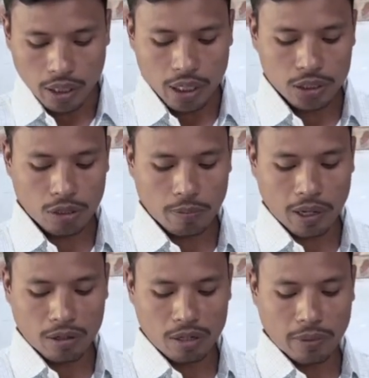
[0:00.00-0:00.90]
এই সব
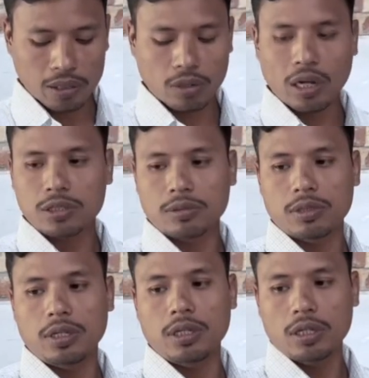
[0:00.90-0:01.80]
কারণে মাদক
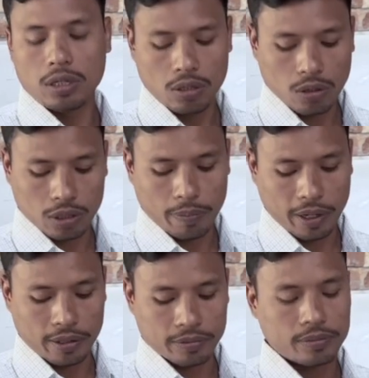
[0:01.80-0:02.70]
আসক্তি হতে পারে